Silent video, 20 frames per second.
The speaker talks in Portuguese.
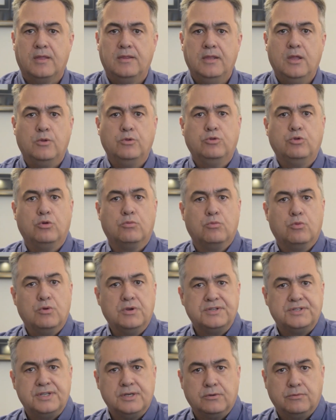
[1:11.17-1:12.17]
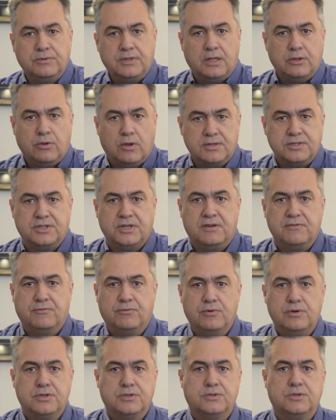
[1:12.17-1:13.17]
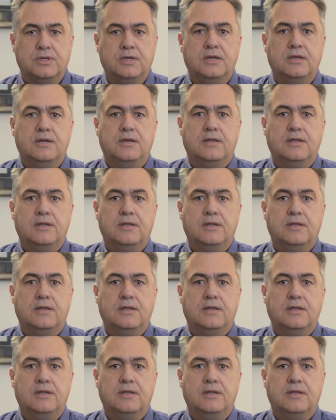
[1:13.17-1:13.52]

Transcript: não tomou a segunda dose de reforço,